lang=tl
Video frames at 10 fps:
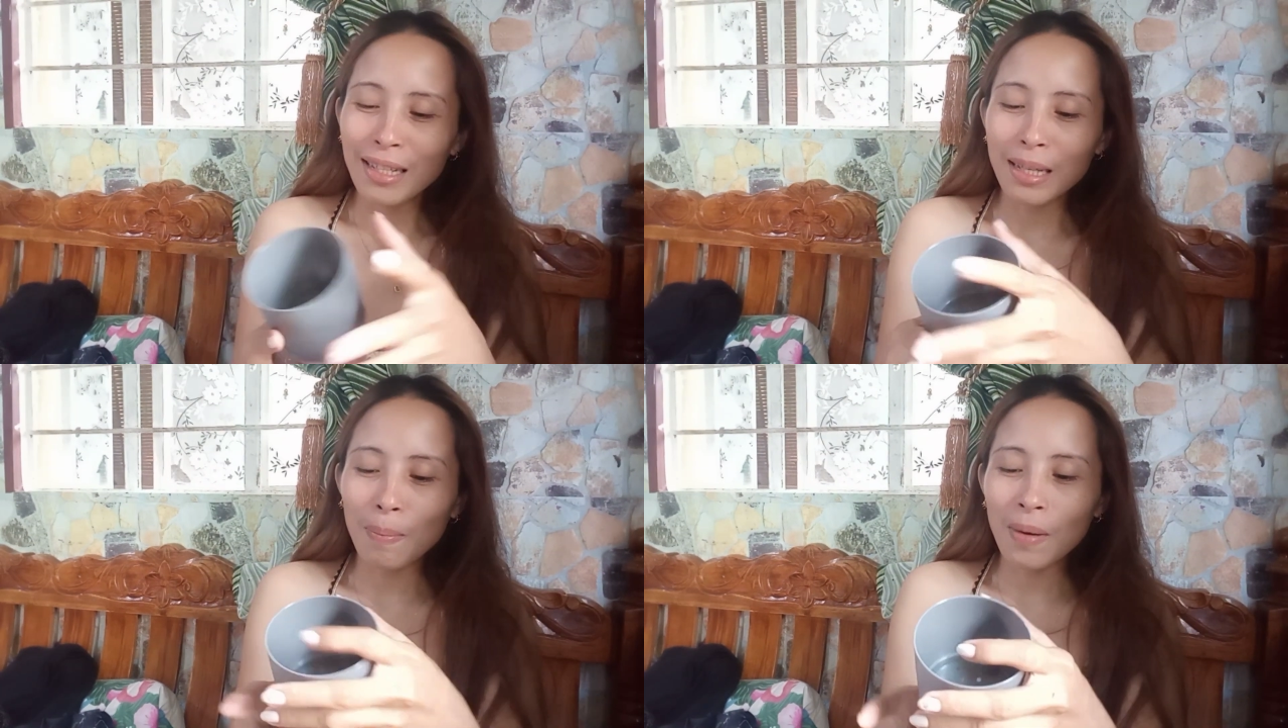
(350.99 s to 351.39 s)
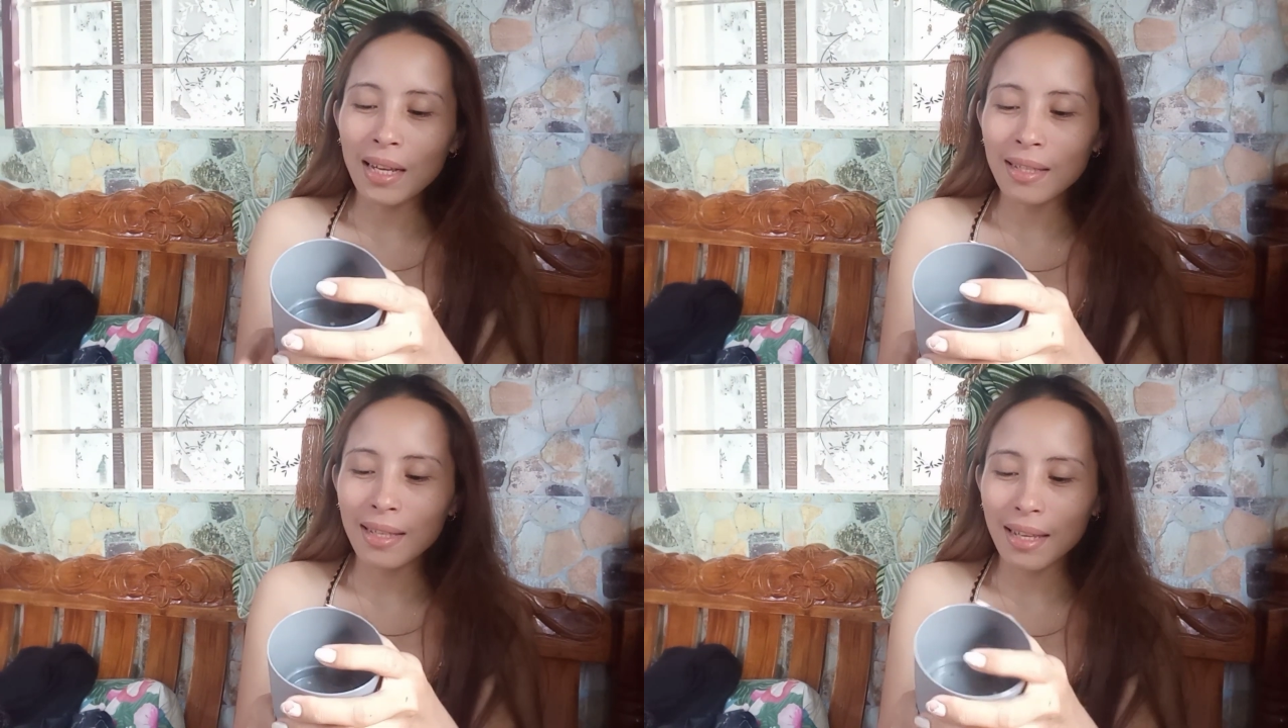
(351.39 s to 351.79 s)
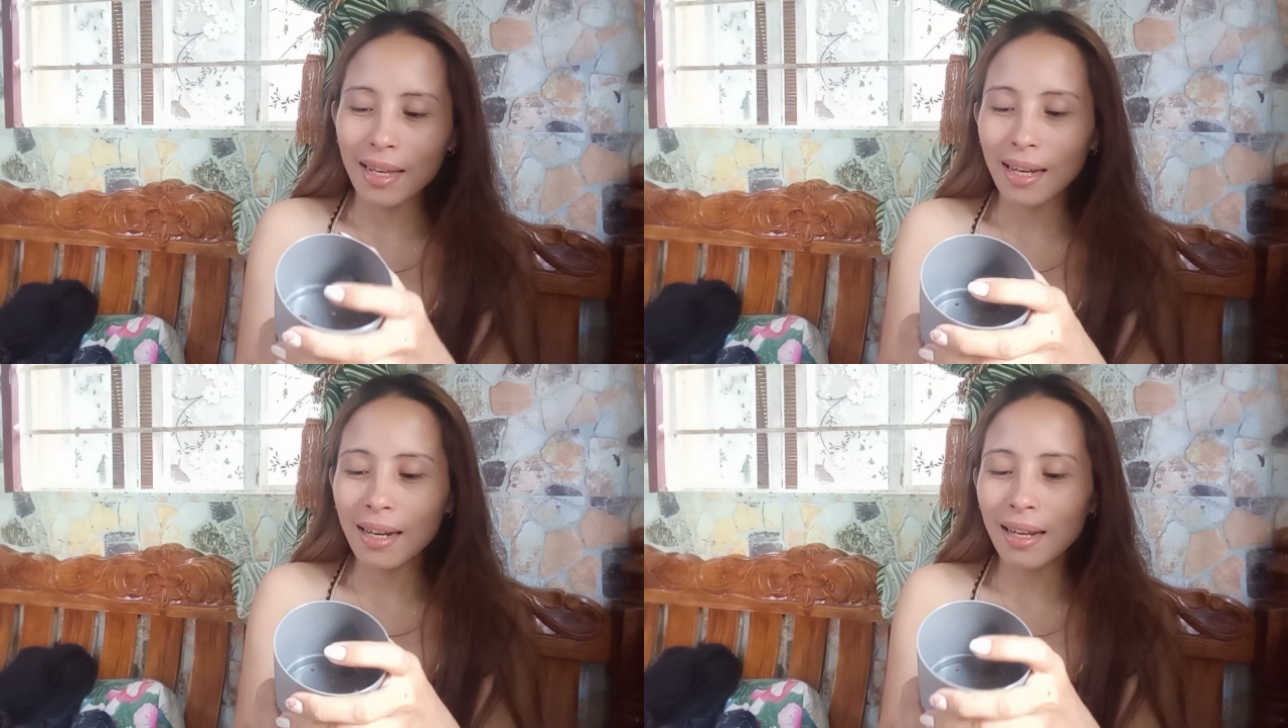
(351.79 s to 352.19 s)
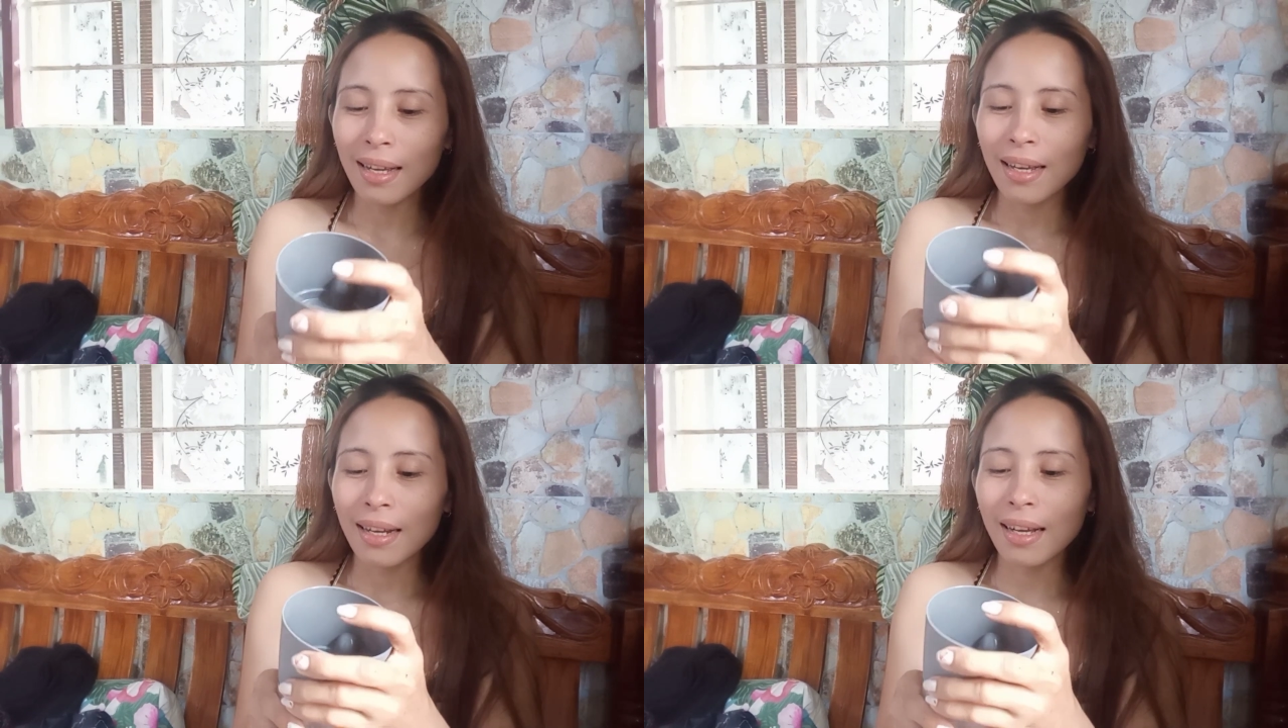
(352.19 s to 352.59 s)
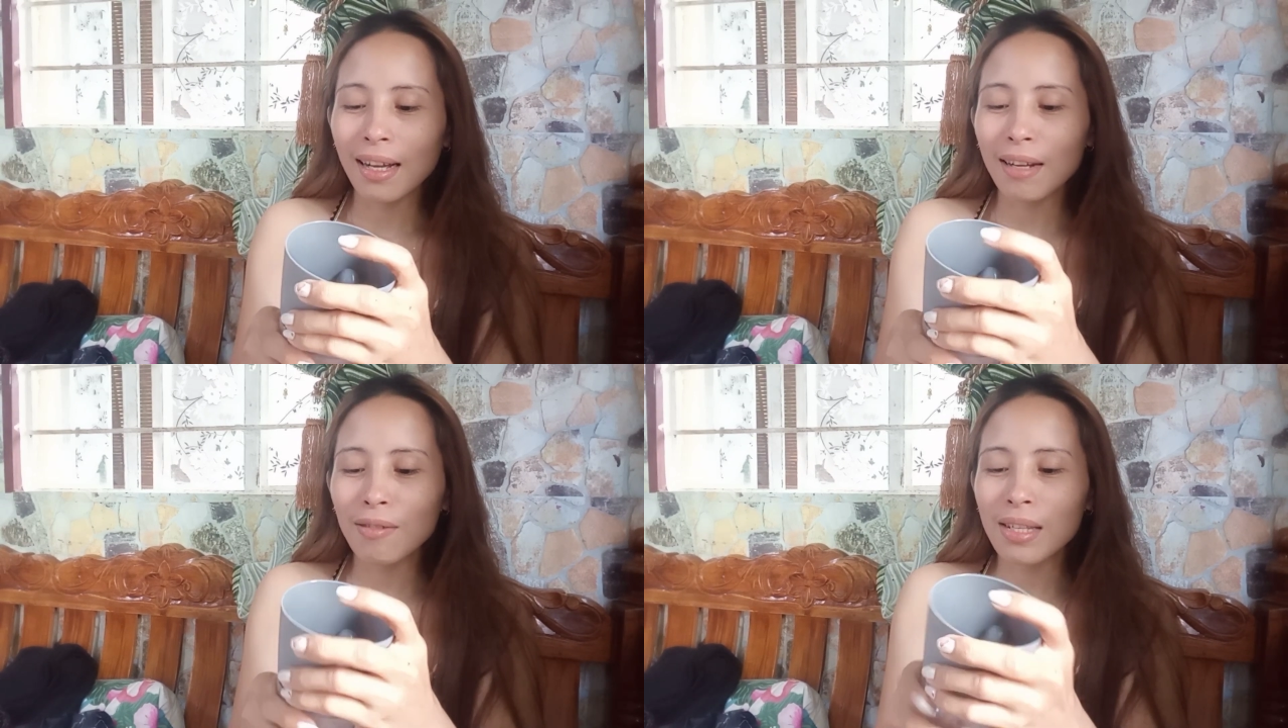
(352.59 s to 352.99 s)
Sa flash sale
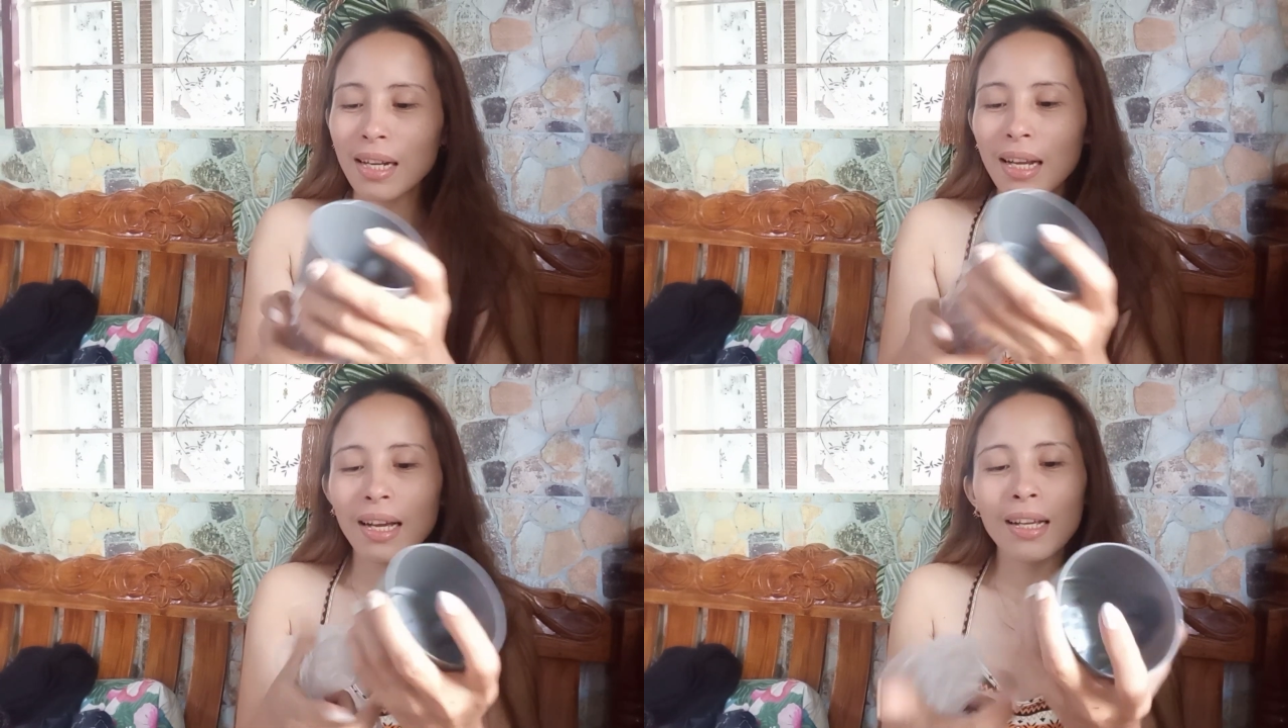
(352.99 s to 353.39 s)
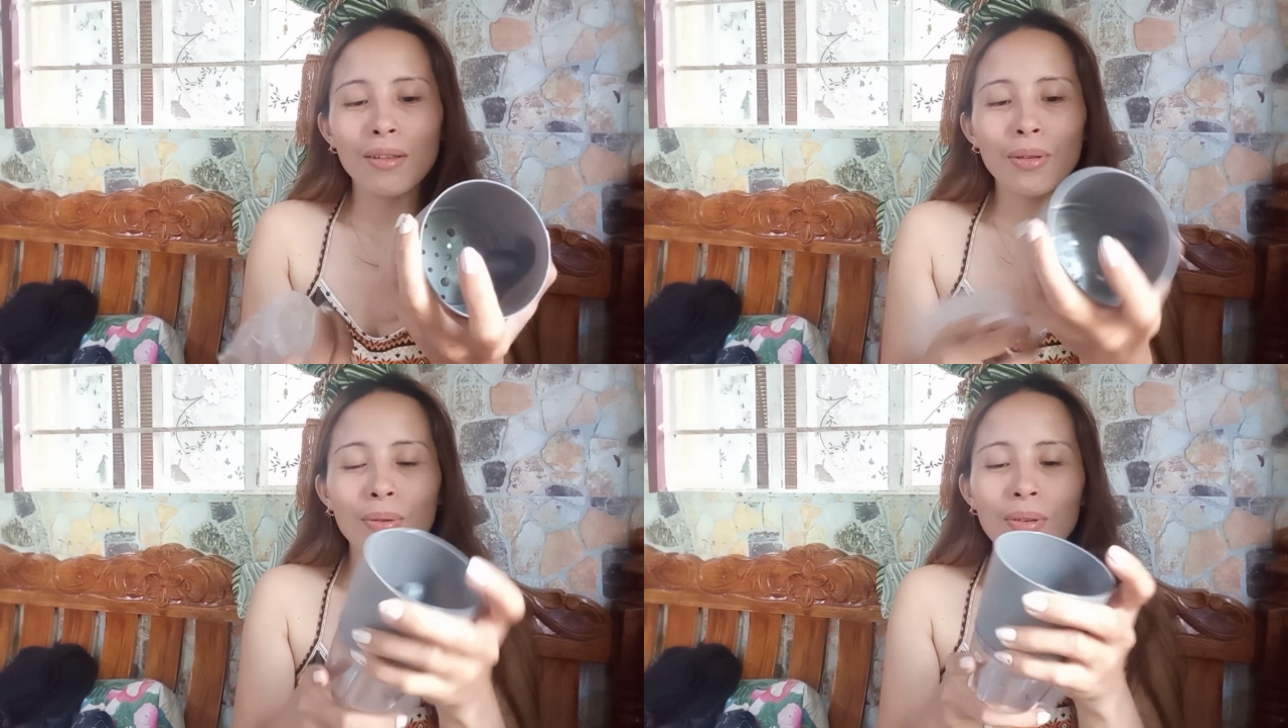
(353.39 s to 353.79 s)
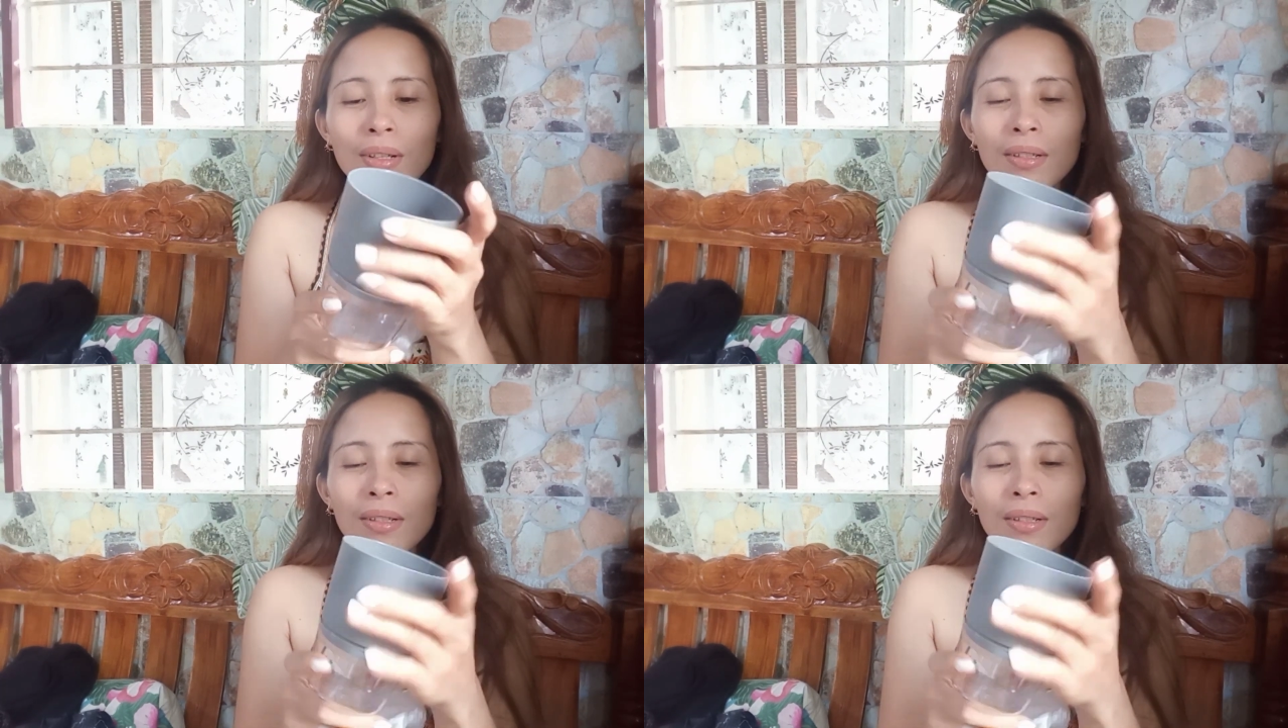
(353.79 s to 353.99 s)
nag-ano sila, ito yung